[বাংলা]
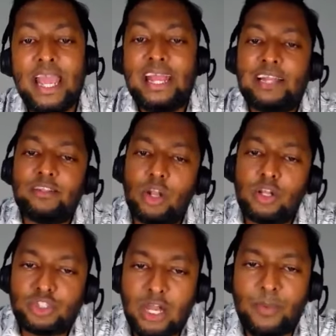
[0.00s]
এই
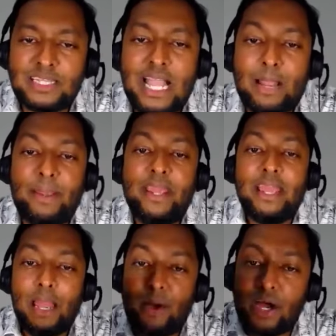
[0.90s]
আন্দোলন চলমান থাকবে
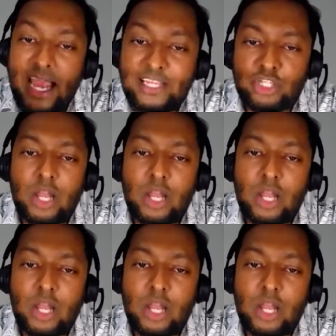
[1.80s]
এবং এই